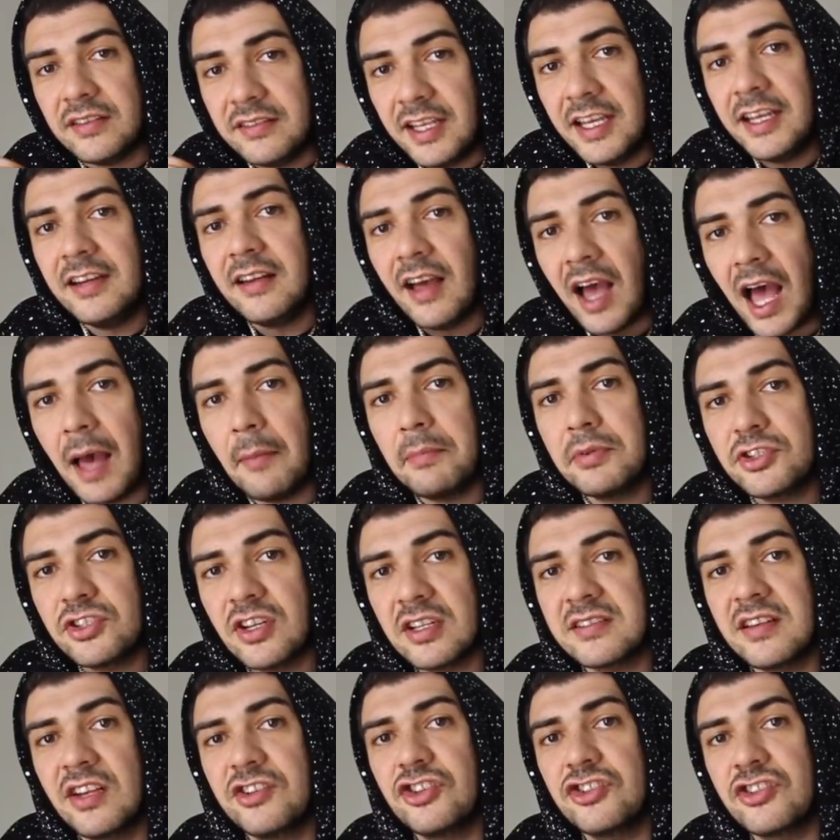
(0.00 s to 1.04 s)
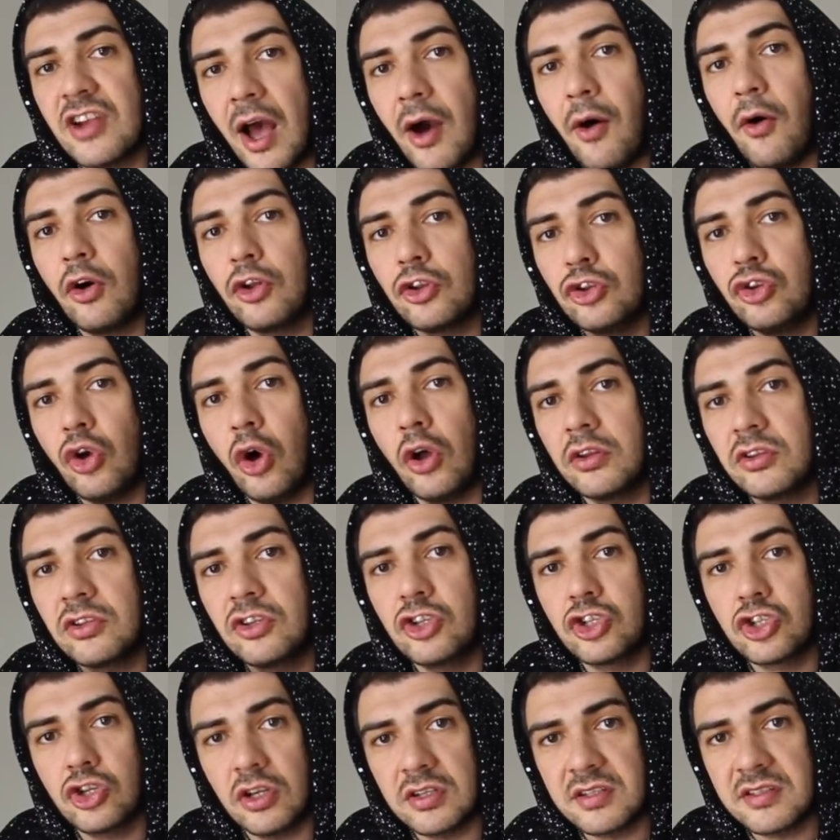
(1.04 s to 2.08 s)
den habe ich tatsächlich auch dort
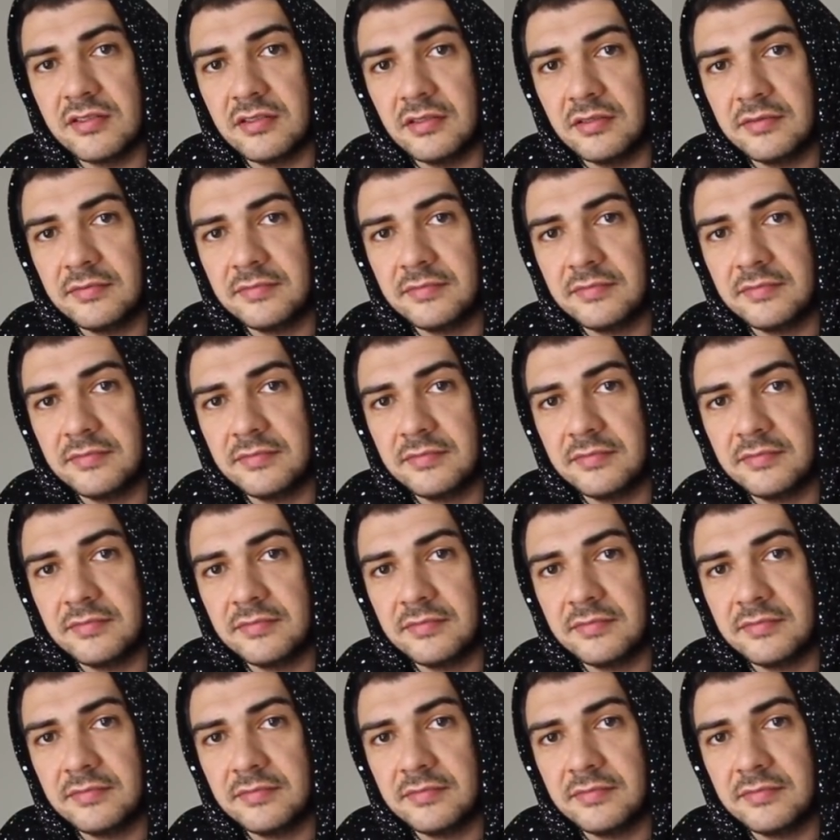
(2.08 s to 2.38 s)
geschossen.